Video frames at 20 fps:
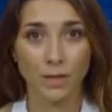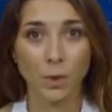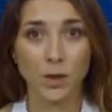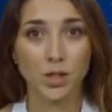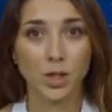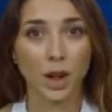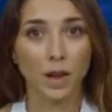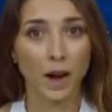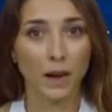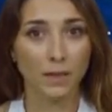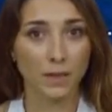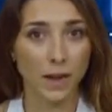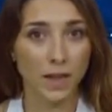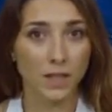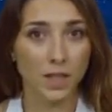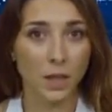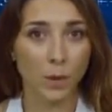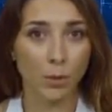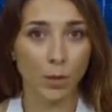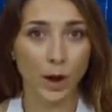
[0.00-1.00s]
По словам
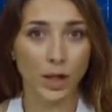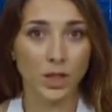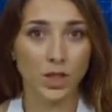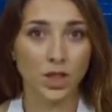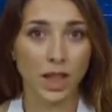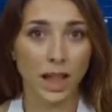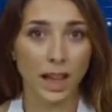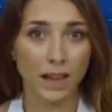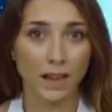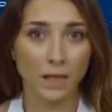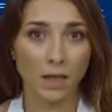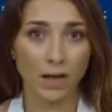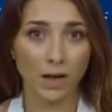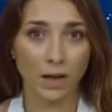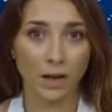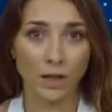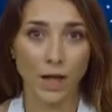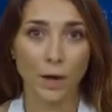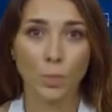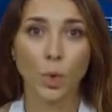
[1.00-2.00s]
местных властей,
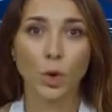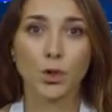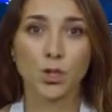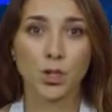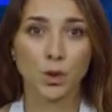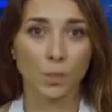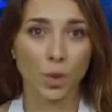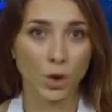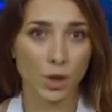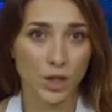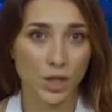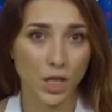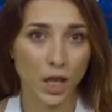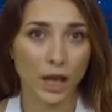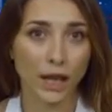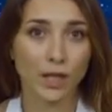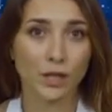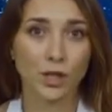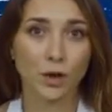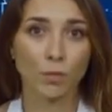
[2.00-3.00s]
на подступах к
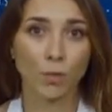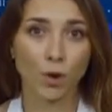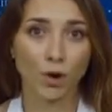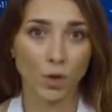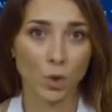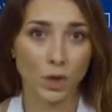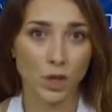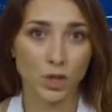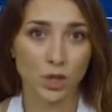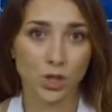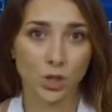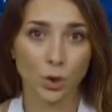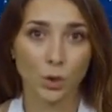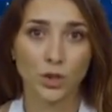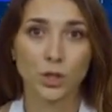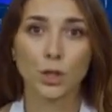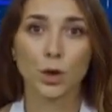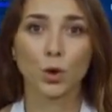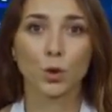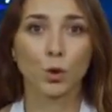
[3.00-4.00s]
столице было
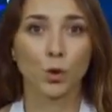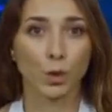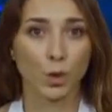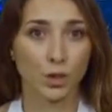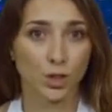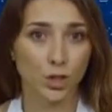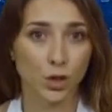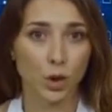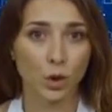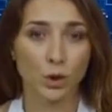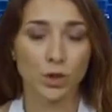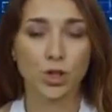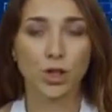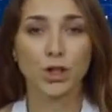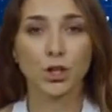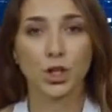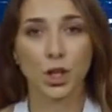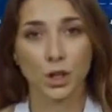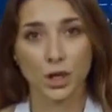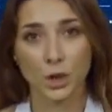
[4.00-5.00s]
уничтожено около 40
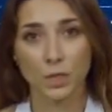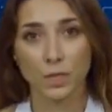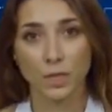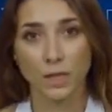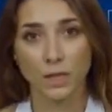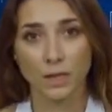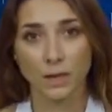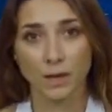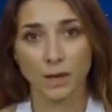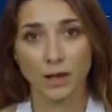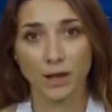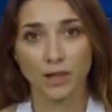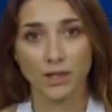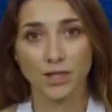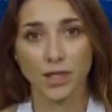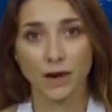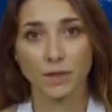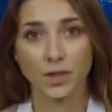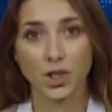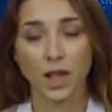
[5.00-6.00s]
шахедов.
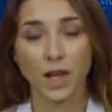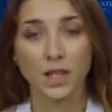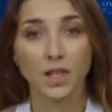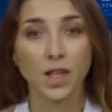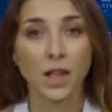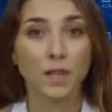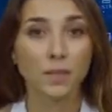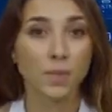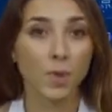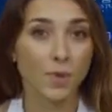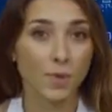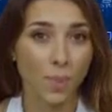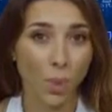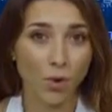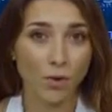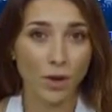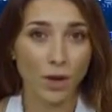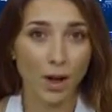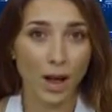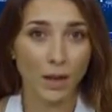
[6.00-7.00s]
Сообщается о двух
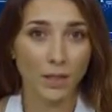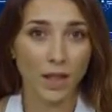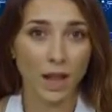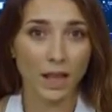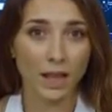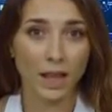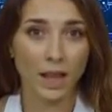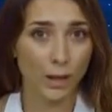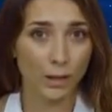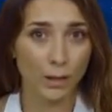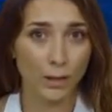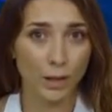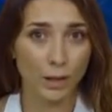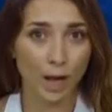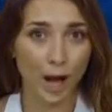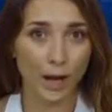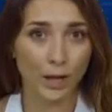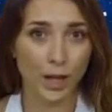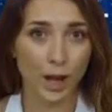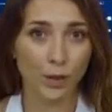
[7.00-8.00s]
волнах атаки,
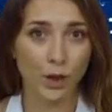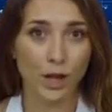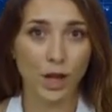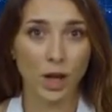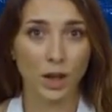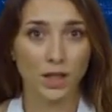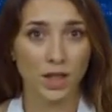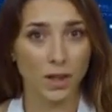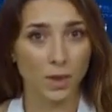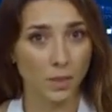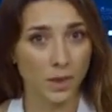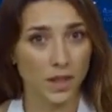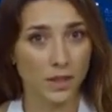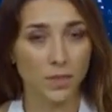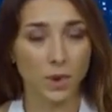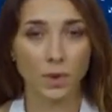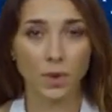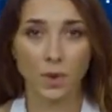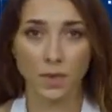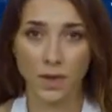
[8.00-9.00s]
однако ни один
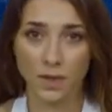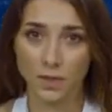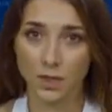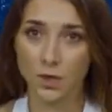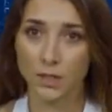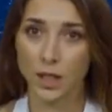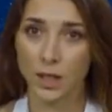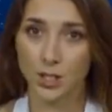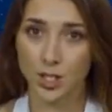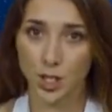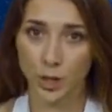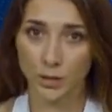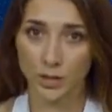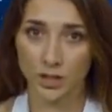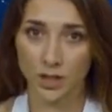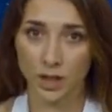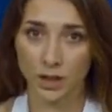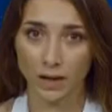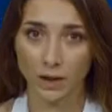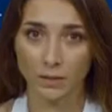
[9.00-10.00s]
беспилотник не достиг
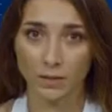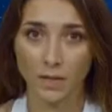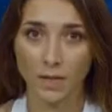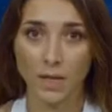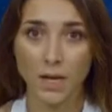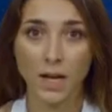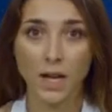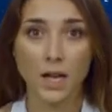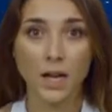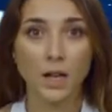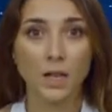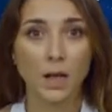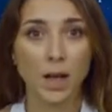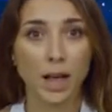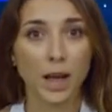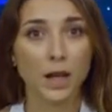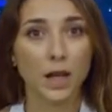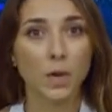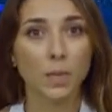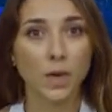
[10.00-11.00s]
цели. В
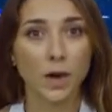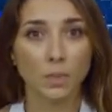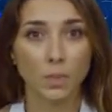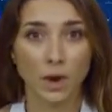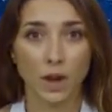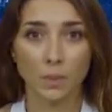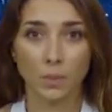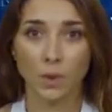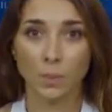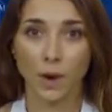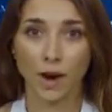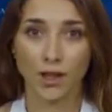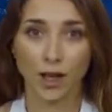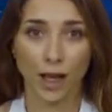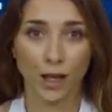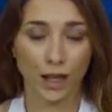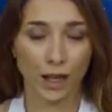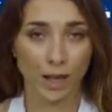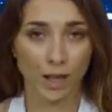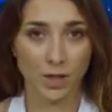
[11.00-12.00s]
Киеве прямые
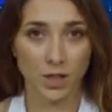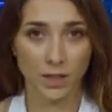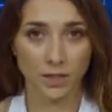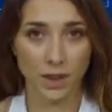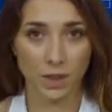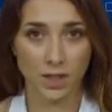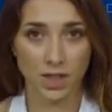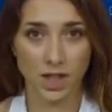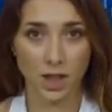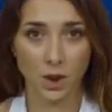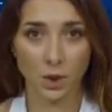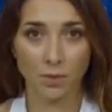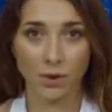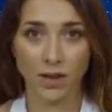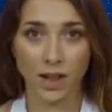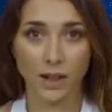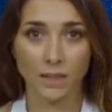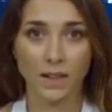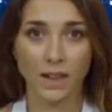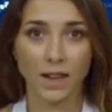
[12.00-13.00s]
попадания не
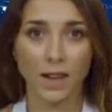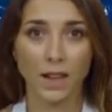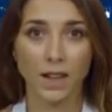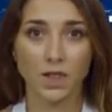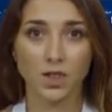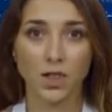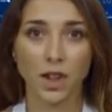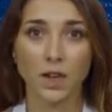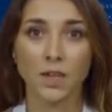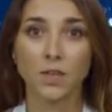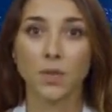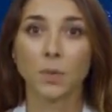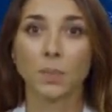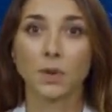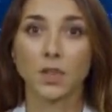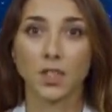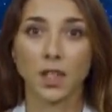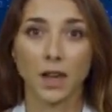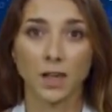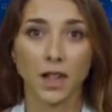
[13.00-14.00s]
зафиксированы, жертв и
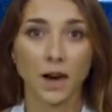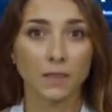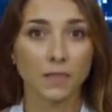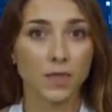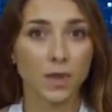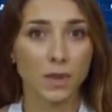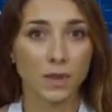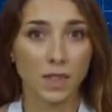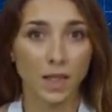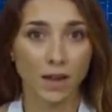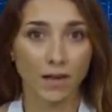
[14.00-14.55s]
пострадавших